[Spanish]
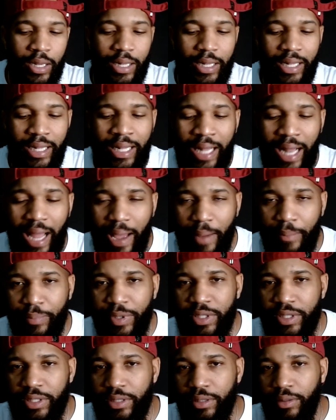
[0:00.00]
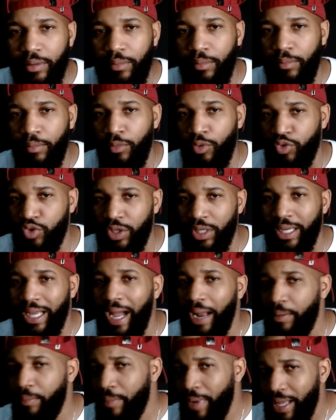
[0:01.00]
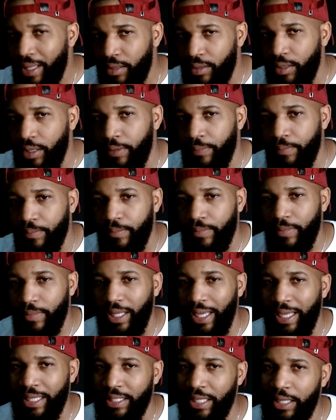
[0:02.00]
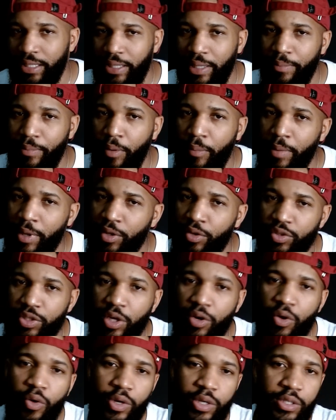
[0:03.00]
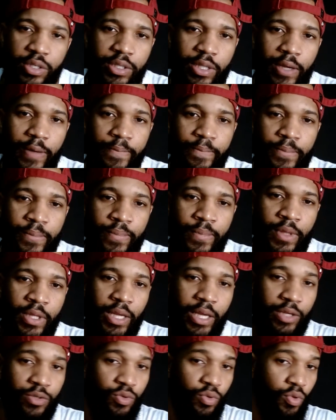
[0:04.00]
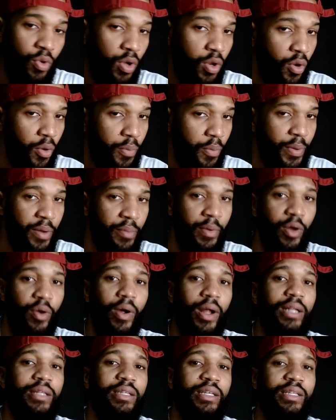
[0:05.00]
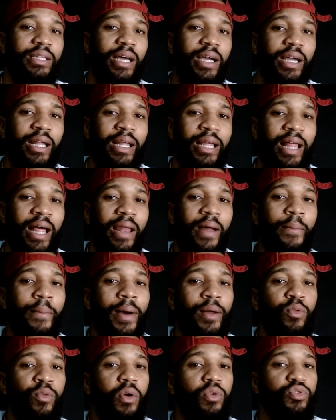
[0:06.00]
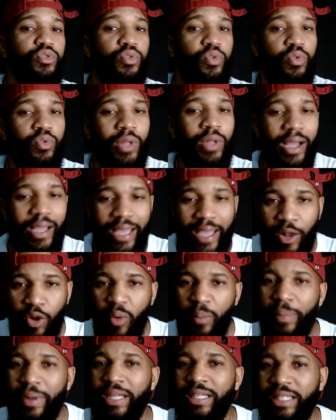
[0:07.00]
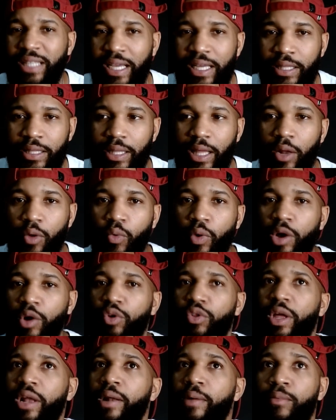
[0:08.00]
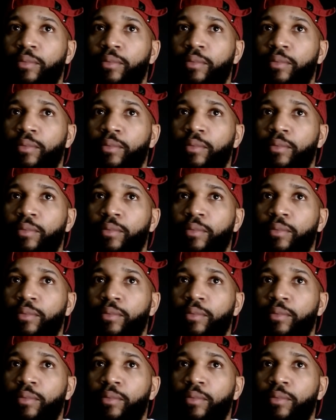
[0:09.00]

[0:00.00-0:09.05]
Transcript: Lápiz musicalmente es el tipo menos egoísta. Es uno de los primeros artistas que le da la mano a Osuna, que lo presenta luego del